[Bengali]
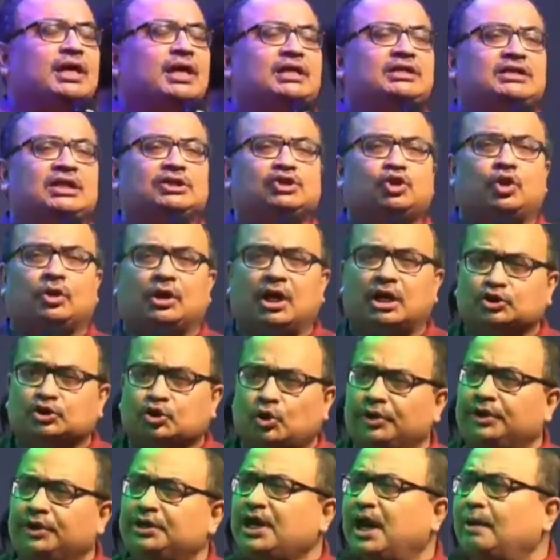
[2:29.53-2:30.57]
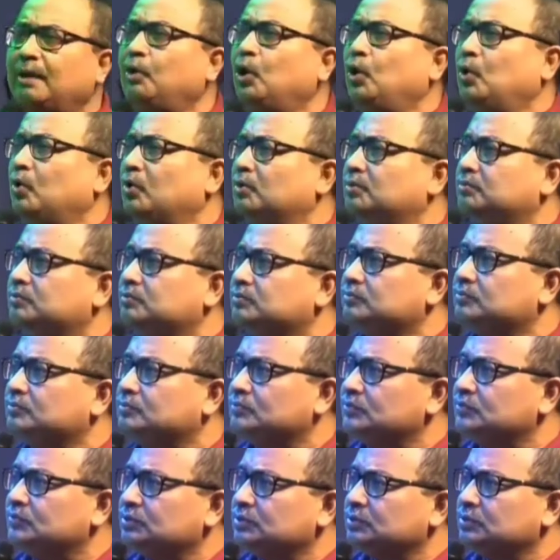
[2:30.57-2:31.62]
কাছে সরাসরি যাব
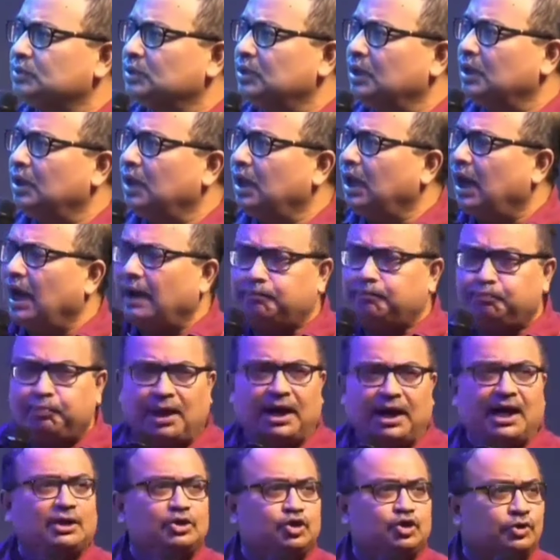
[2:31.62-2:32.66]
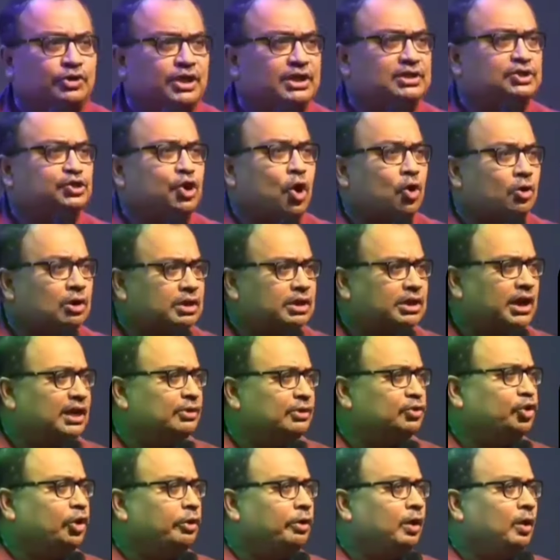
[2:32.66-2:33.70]
আপনারা যদি
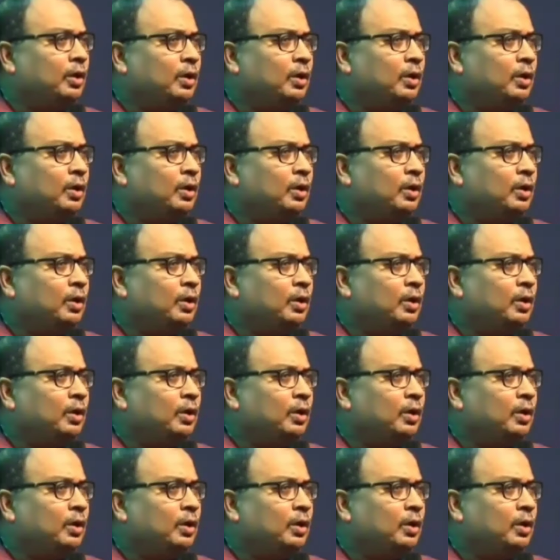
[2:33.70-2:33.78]
চক্রান্ত